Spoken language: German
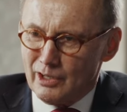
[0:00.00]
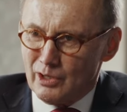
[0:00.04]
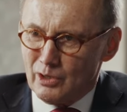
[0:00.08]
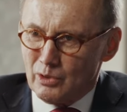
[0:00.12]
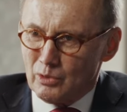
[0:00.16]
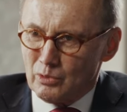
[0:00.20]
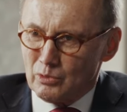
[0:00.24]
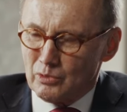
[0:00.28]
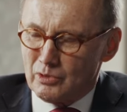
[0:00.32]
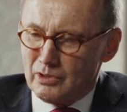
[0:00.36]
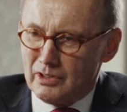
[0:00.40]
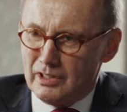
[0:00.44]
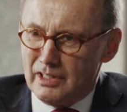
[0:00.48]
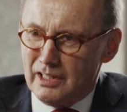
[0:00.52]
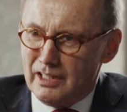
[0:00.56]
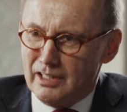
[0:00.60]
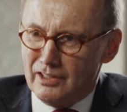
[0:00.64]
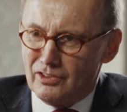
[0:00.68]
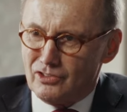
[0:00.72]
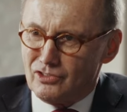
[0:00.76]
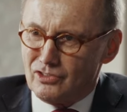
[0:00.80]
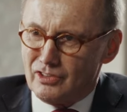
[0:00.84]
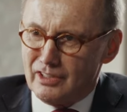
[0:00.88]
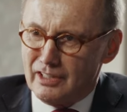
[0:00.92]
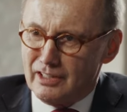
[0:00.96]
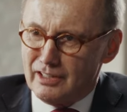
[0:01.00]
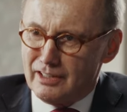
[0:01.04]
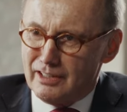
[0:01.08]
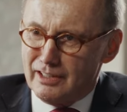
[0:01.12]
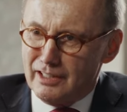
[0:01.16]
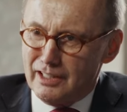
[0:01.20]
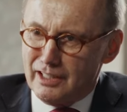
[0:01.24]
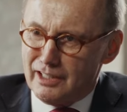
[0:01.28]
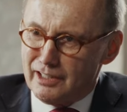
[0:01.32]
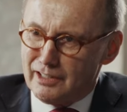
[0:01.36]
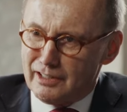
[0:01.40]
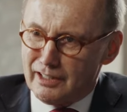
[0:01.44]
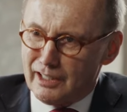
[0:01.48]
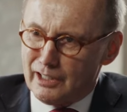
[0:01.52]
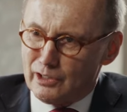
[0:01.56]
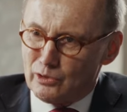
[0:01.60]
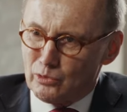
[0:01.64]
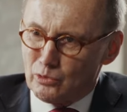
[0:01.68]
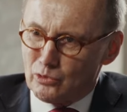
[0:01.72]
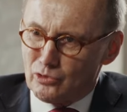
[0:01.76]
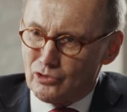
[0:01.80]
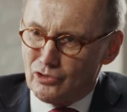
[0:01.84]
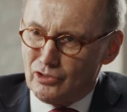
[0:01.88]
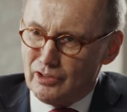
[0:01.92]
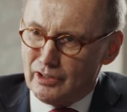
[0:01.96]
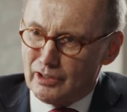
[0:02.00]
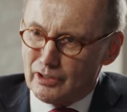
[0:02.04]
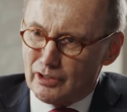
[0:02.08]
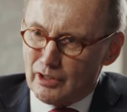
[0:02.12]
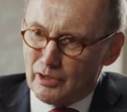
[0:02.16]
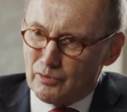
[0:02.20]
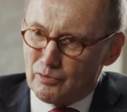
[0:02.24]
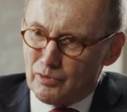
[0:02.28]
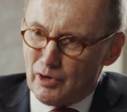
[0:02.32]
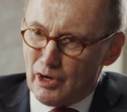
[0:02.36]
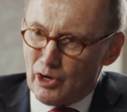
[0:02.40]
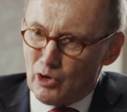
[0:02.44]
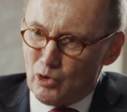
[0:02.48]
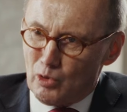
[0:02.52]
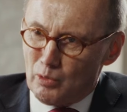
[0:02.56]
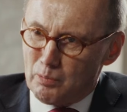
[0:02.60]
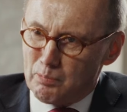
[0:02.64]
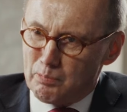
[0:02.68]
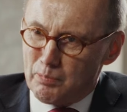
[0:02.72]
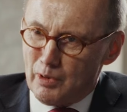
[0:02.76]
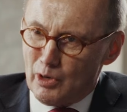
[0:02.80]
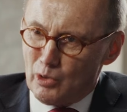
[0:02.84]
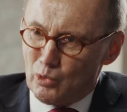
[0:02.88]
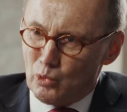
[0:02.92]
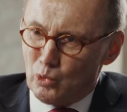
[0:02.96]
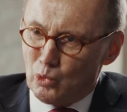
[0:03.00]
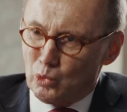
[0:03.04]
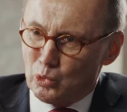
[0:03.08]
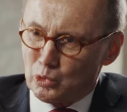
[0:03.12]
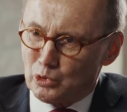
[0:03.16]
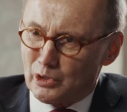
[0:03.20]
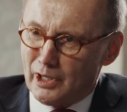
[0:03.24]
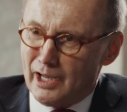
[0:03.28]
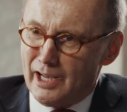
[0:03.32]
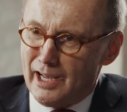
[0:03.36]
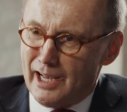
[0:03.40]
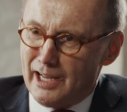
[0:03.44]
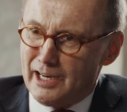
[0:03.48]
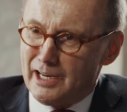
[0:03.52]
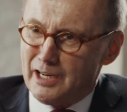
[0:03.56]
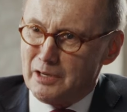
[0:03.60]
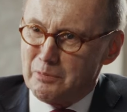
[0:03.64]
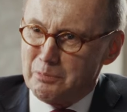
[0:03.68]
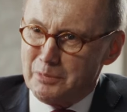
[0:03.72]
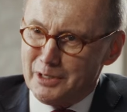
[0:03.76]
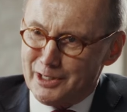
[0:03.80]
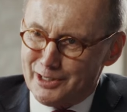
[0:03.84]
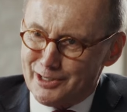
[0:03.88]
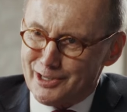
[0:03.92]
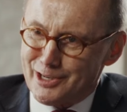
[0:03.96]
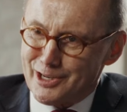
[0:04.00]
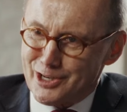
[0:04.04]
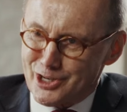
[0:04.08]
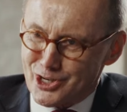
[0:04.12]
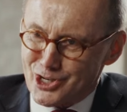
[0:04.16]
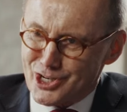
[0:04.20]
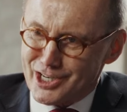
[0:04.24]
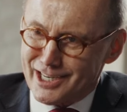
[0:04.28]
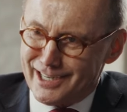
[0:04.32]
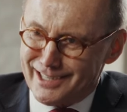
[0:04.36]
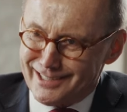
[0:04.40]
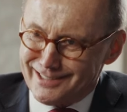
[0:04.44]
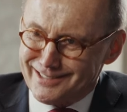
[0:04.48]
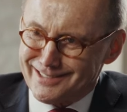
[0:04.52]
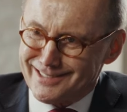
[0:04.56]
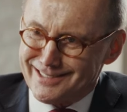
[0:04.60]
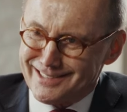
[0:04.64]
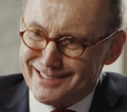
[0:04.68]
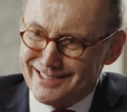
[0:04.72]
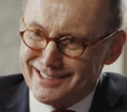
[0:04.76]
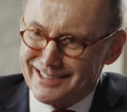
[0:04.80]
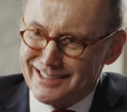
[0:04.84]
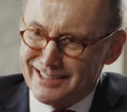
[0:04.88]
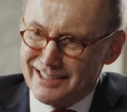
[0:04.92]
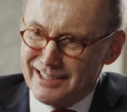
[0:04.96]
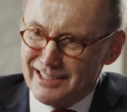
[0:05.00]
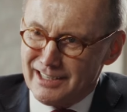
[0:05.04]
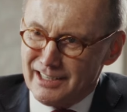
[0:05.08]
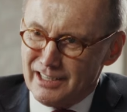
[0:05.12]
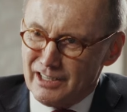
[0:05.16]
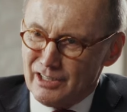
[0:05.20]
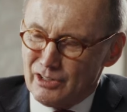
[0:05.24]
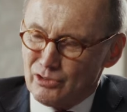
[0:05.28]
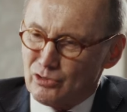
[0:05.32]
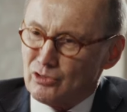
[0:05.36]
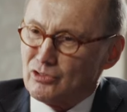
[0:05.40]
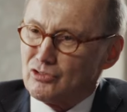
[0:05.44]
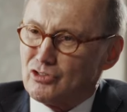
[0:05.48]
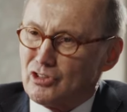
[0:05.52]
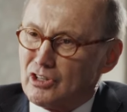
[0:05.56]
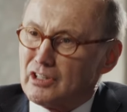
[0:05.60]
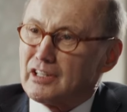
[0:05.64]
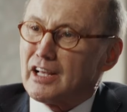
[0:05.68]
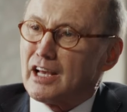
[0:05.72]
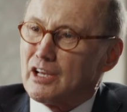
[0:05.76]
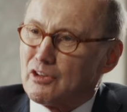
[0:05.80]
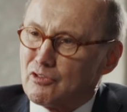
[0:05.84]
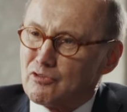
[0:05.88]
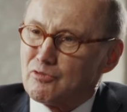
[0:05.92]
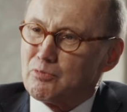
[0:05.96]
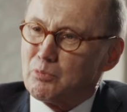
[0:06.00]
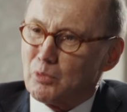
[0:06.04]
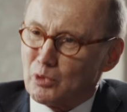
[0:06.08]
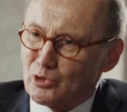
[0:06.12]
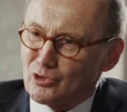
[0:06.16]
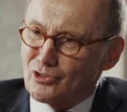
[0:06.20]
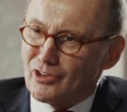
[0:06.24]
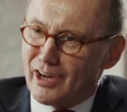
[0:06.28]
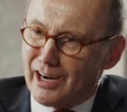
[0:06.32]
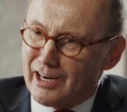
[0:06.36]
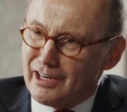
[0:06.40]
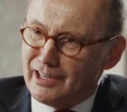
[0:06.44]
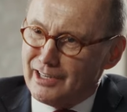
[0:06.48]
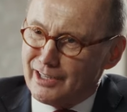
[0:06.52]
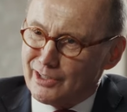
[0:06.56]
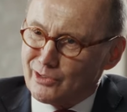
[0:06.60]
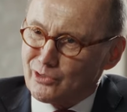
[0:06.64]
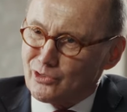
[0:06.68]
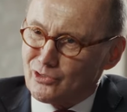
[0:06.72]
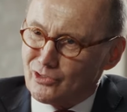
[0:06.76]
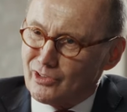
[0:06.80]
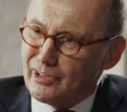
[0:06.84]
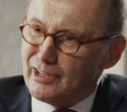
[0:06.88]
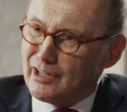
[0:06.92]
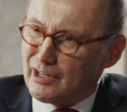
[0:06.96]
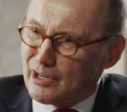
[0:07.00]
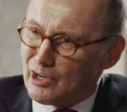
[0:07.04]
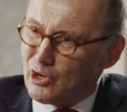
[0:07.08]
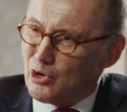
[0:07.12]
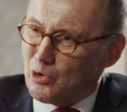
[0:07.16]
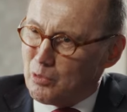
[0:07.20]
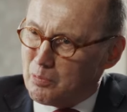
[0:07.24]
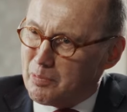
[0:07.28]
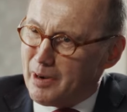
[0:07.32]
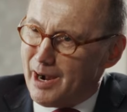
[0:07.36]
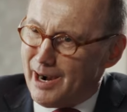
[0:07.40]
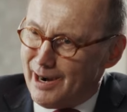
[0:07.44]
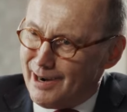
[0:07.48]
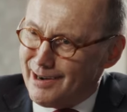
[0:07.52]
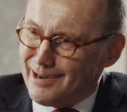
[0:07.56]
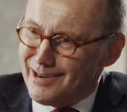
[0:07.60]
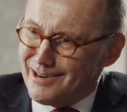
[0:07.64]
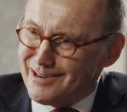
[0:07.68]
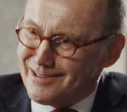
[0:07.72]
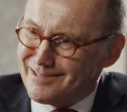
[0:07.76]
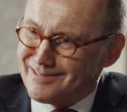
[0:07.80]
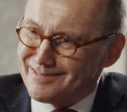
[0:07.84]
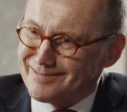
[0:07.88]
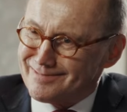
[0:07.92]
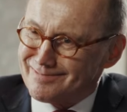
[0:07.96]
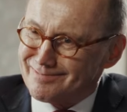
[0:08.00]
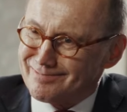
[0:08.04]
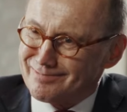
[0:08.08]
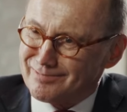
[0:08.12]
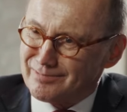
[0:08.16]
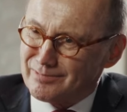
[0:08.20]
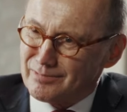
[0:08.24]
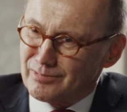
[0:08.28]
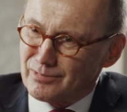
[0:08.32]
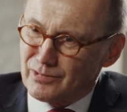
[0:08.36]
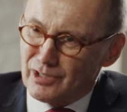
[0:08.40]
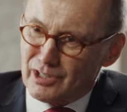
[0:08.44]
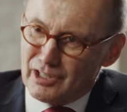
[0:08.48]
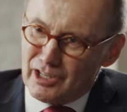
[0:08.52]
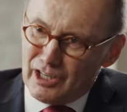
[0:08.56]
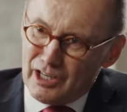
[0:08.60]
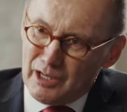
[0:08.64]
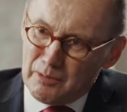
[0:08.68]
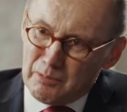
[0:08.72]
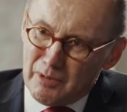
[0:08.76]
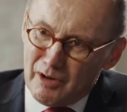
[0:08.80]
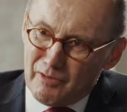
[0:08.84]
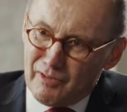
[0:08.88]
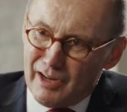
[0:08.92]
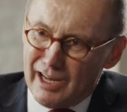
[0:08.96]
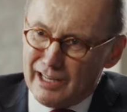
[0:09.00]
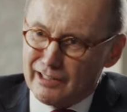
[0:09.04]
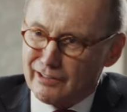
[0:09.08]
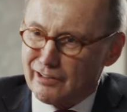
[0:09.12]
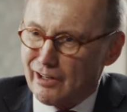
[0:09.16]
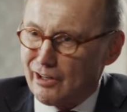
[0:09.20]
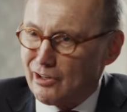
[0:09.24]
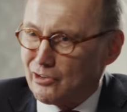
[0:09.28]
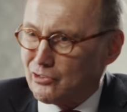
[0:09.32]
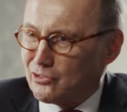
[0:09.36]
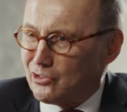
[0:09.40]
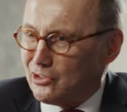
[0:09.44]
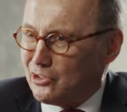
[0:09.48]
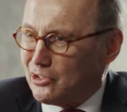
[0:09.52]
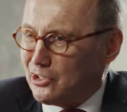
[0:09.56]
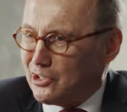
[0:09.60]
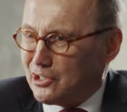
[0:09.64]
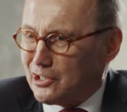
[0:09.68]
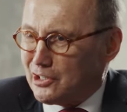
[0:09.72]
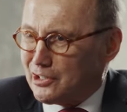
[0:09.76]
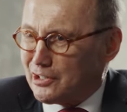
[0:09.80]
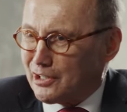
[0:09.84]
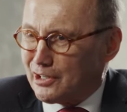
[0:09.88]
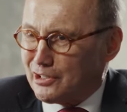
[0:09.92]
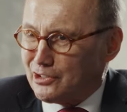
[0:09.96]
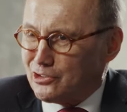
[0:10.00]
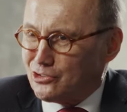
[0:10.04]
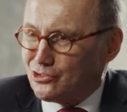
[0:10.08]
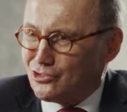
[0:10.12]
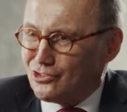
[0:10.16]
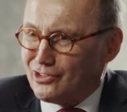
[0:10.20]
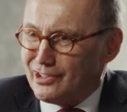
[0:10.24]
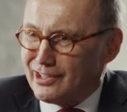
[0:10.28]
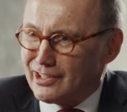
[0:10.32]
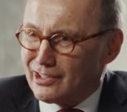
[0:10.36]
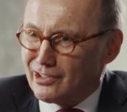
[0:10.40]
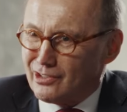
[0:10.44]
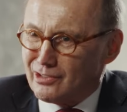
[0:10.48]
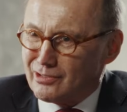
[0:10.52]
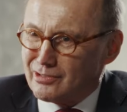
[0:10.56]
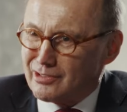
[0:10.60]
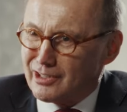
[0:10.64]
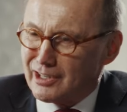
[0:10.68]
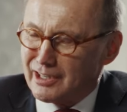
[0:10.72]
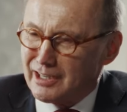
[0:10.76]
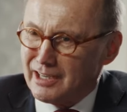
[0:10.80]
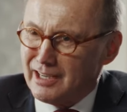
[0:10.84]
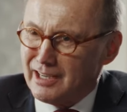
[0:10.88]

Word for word: Und die sind nicht reduziert auf Europa oder einen Mitgliedstaat, sondern sie treffen uns alle und sind global. Mhm. Der Klimawandel, die Digitalisierung